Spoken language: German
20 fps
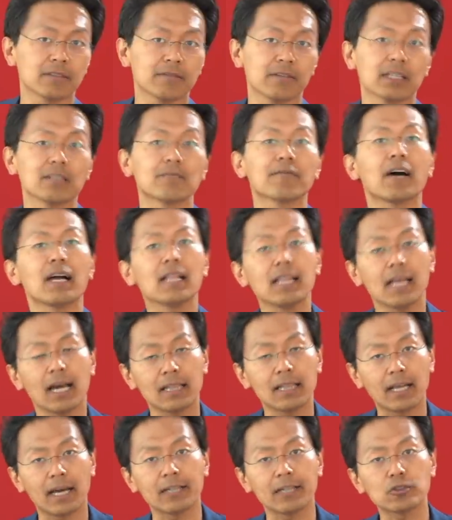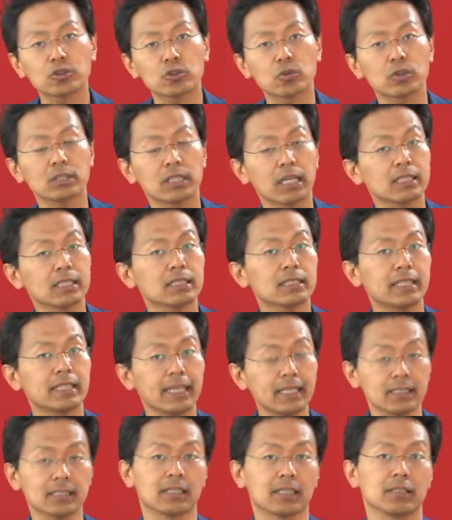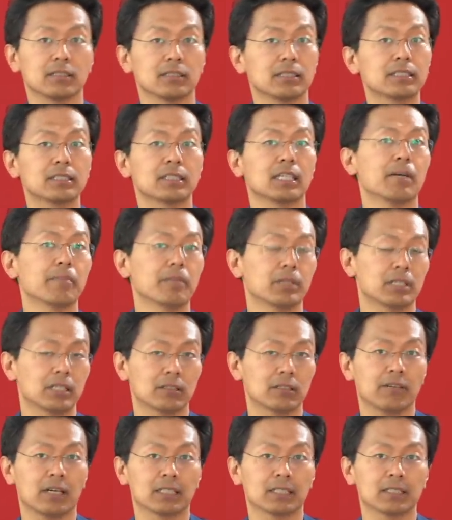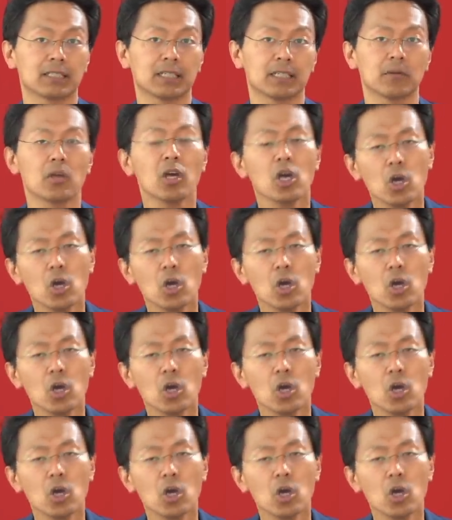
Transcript: werden, weil allein schon der Täter nicht ermittelt werden kann.